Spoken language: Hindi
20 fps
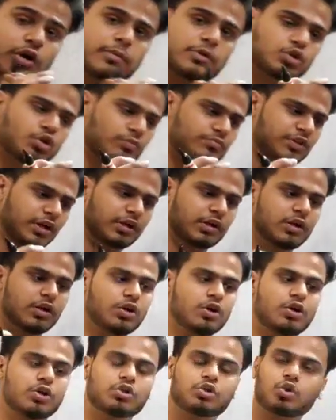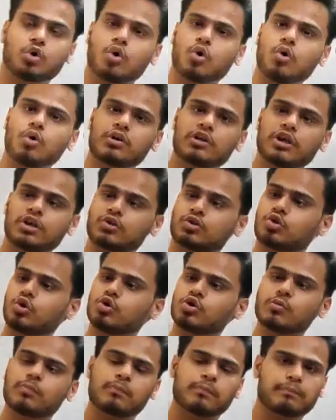कोई भी दो ऑब्जेक्ट तो ये
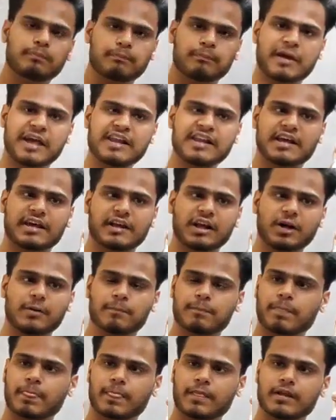दो जो पेन है ना